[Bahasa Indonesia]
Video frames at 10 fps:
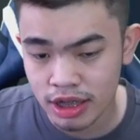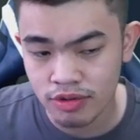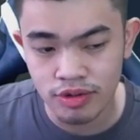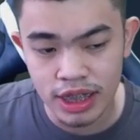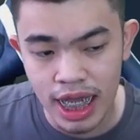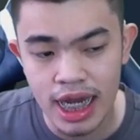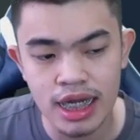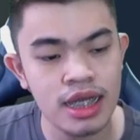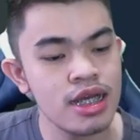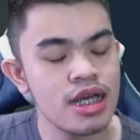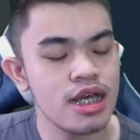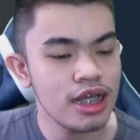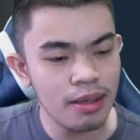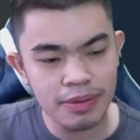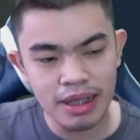dan
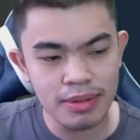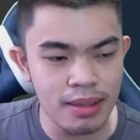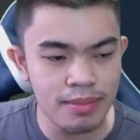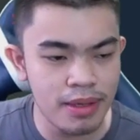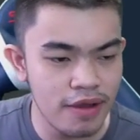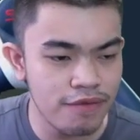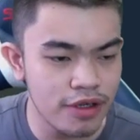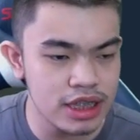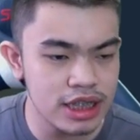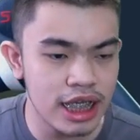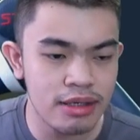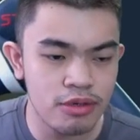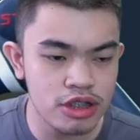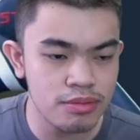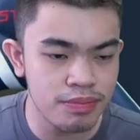yang pertama-tama first and
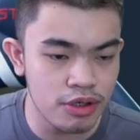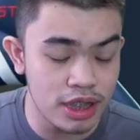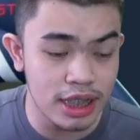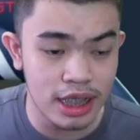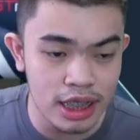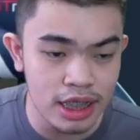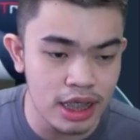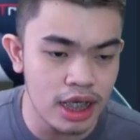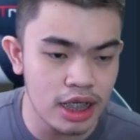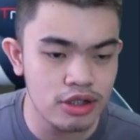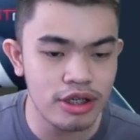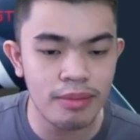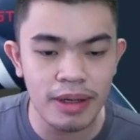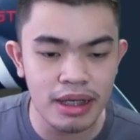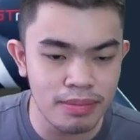most important atau yang
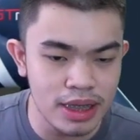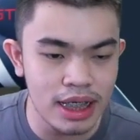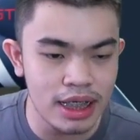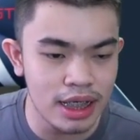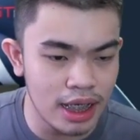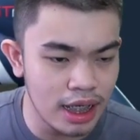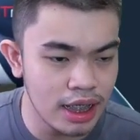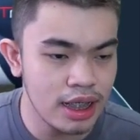paling penting adalah